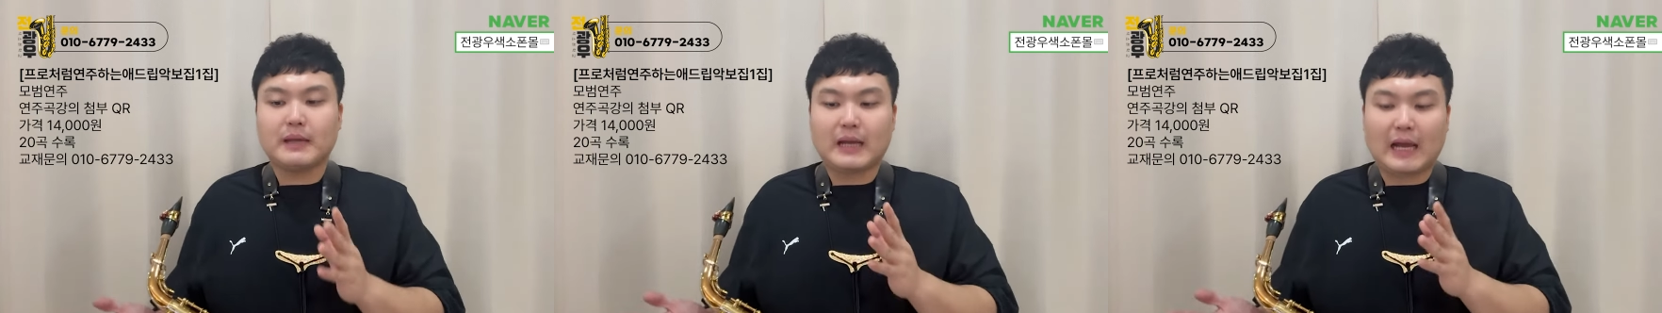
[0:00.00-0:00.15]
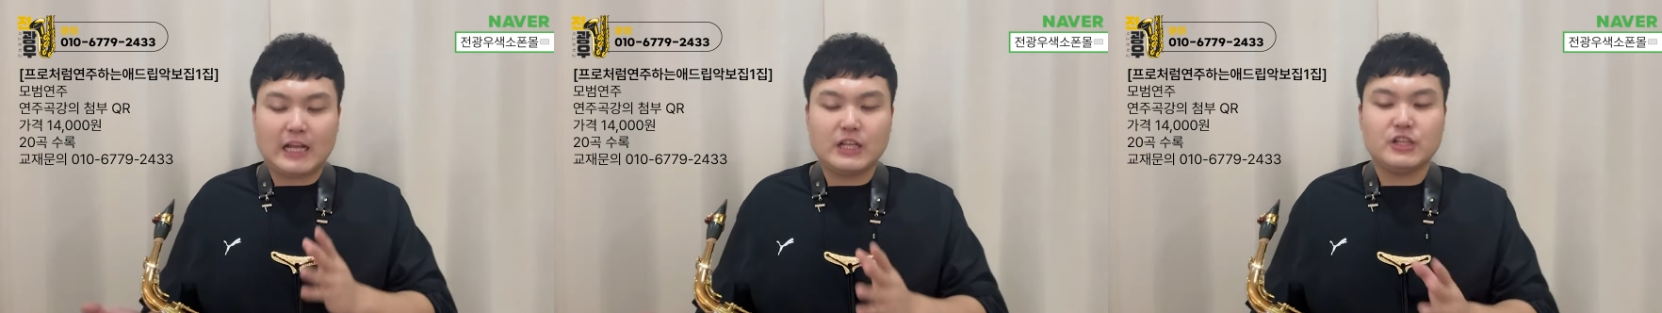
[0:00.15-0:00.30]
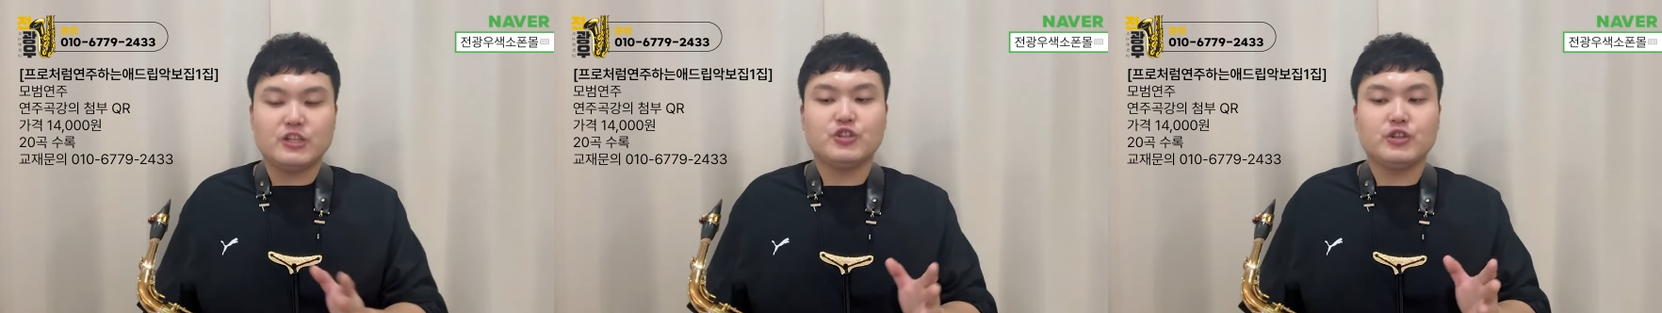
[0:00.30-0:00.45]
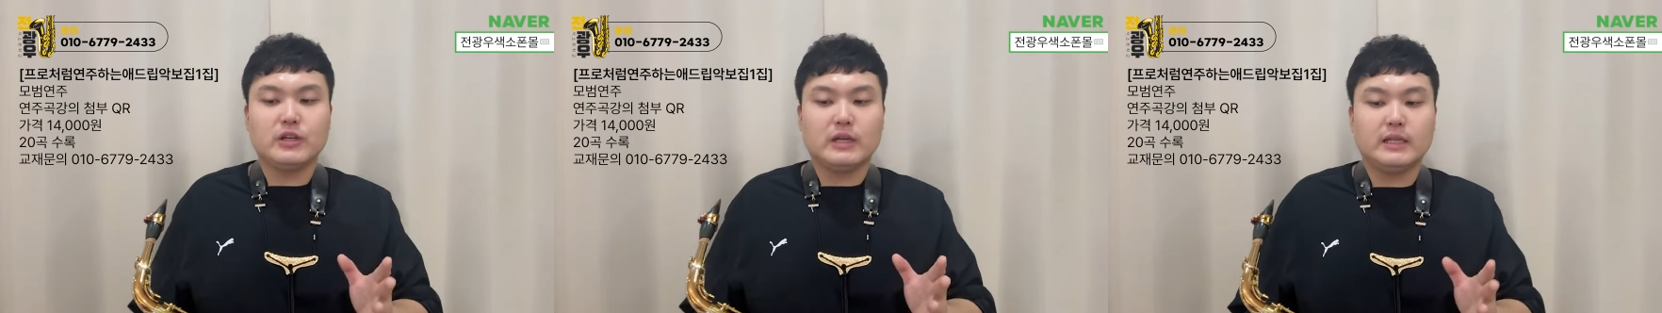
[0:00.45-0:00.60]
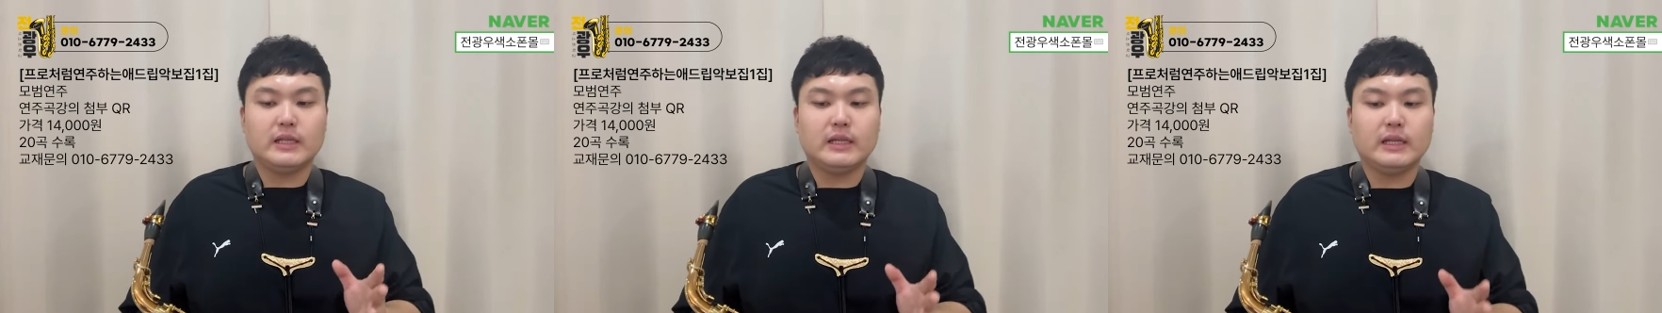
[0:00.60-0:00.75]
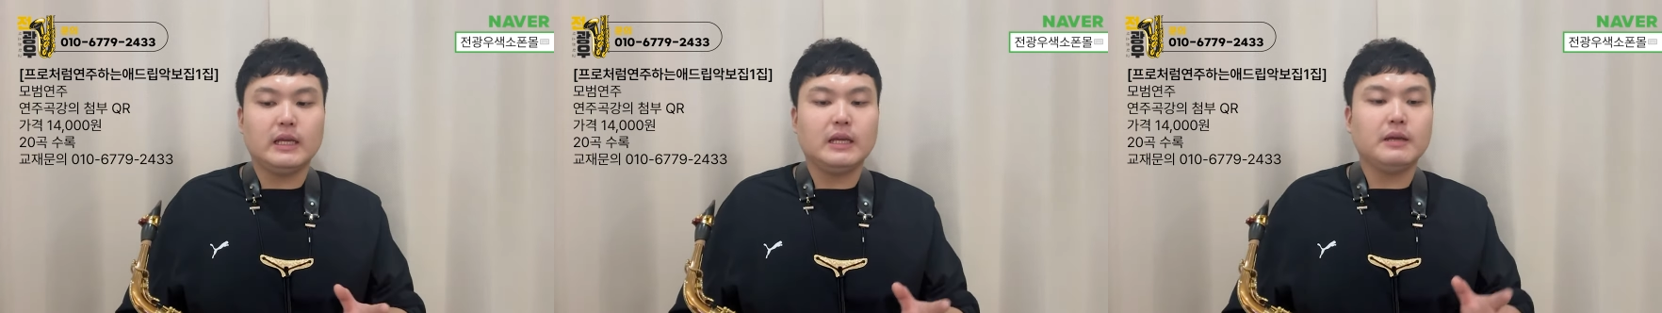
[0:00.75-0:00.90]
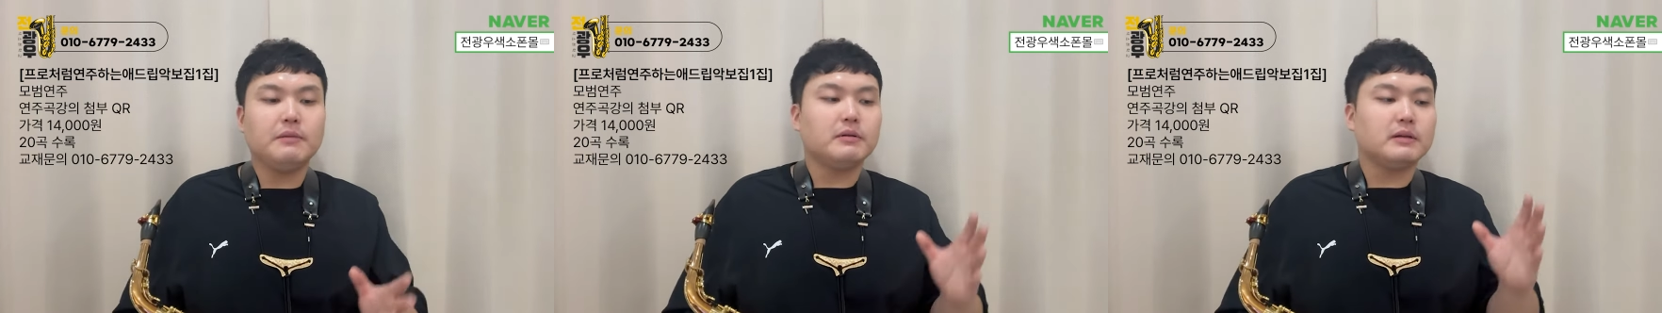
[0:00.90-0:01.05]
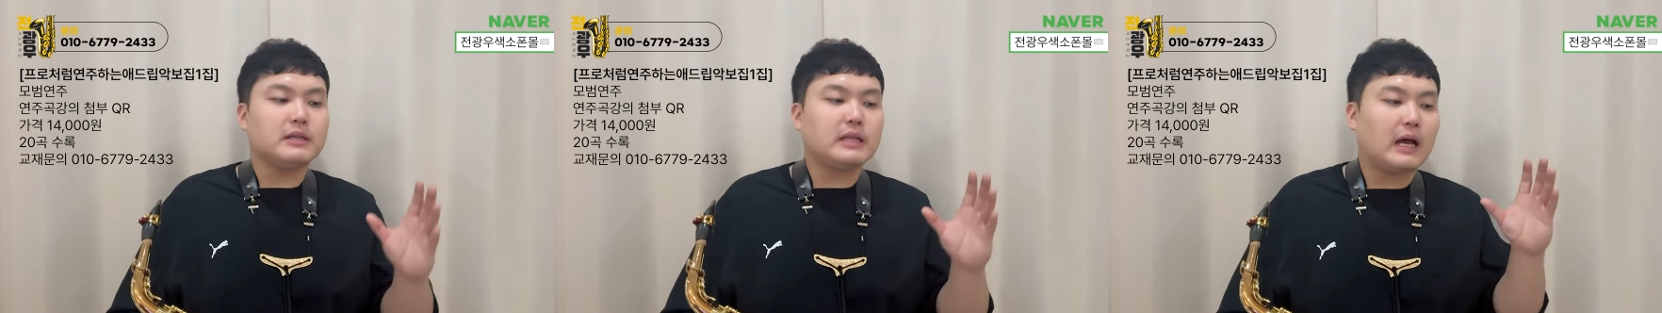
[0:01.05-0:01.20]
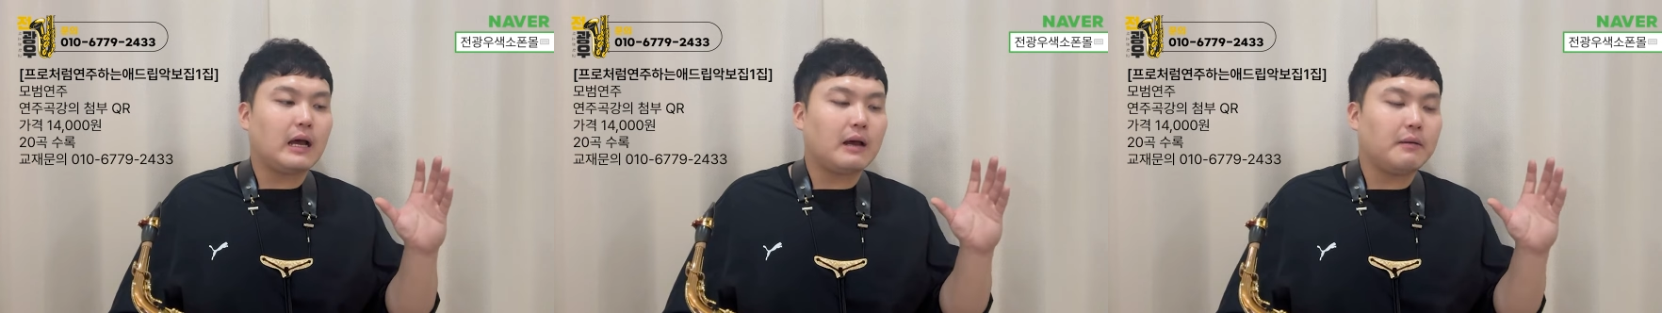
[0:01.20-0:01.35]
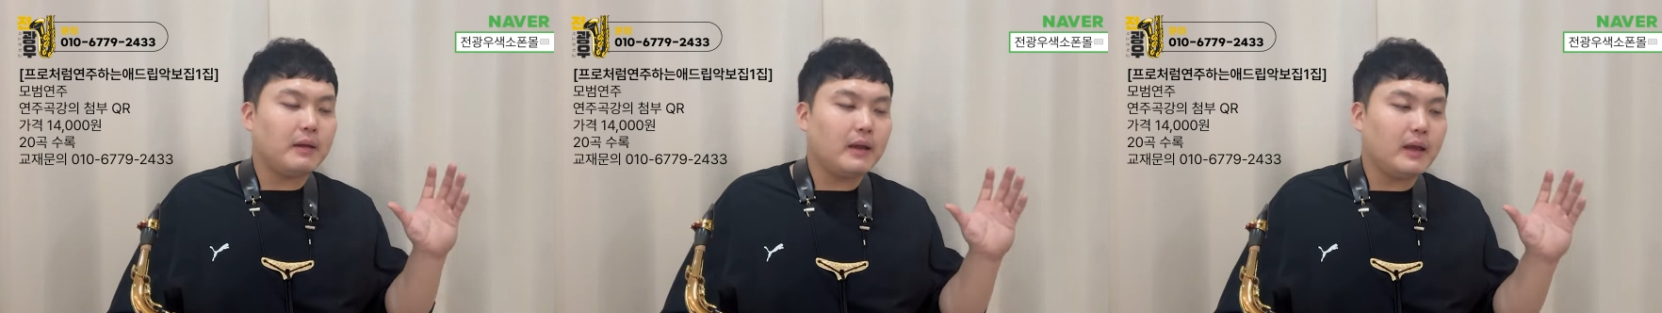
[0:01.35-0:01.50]
간주 애드립, 그
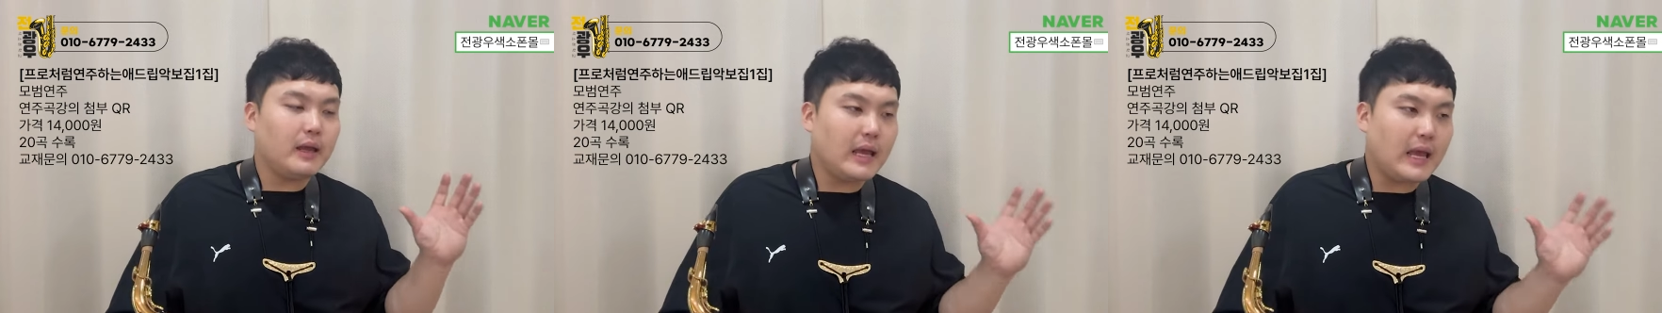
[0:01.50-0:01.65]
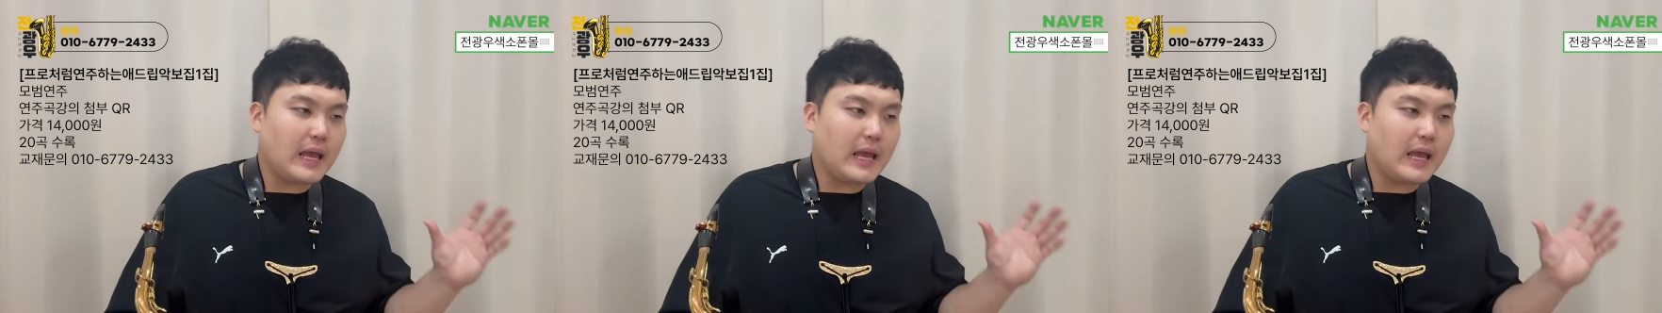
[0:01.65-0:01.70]
다음에